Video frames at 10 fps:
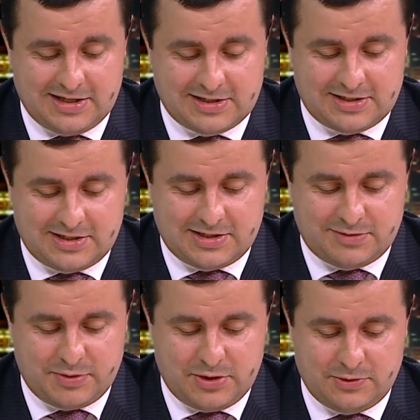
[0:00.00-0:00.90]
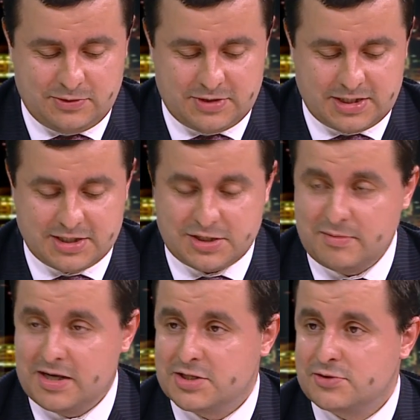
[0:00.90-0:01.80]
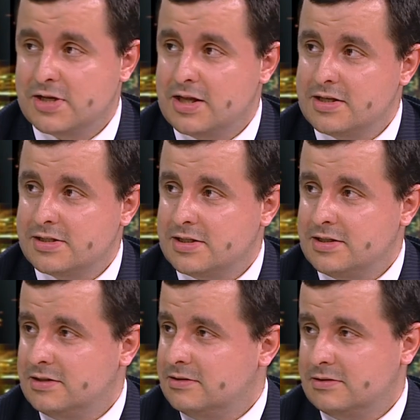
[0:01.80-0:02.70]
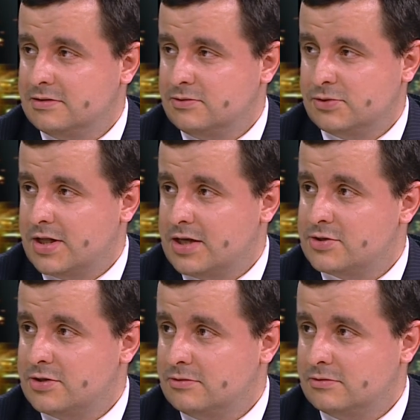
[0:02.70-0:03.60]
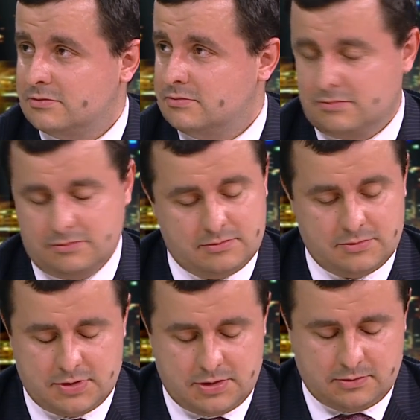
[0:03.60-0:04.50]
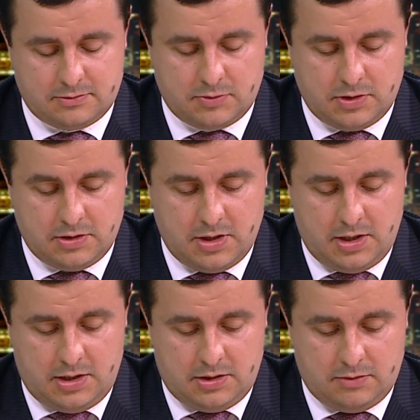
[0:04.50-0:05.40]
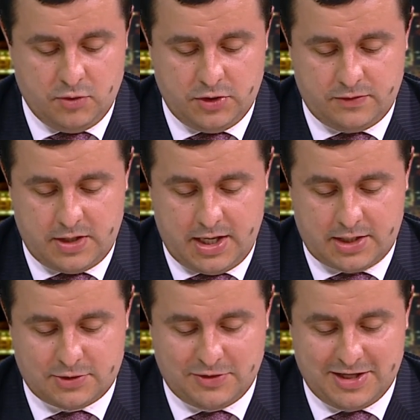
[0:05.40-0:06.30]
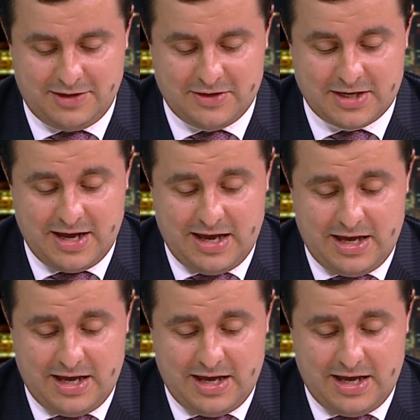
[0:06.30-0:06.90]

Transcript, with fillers: estes, períodos, estas semanas sucedem-se e uh, os dados são, são, uh, são muito variados, são cada vez...